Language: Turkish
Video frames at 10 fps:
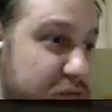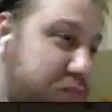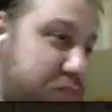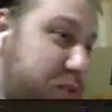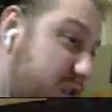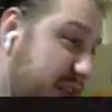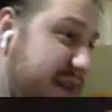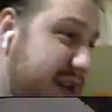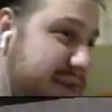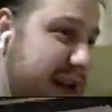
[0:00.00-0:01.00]
Bunu polise
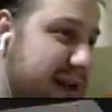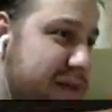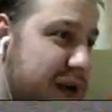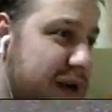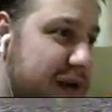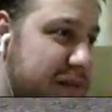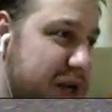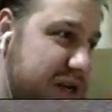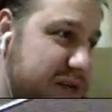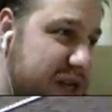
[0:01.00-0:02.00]
vermeyelim.
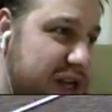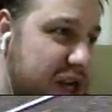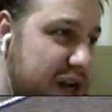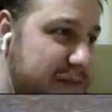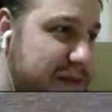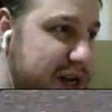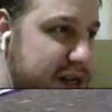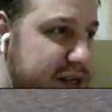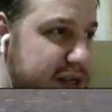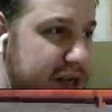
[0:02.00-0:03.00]
Başımıza iş
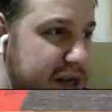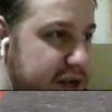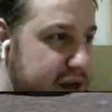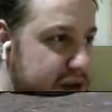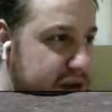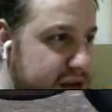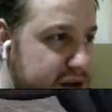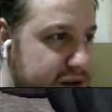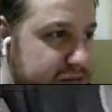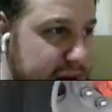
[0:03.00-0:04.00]
alabiliriz.
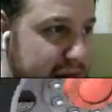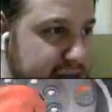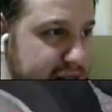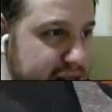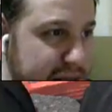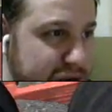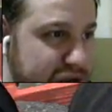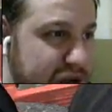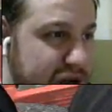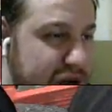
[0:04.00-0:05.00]
Benzin
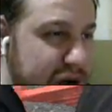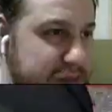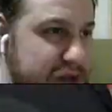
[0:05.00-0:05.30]
deposu öbür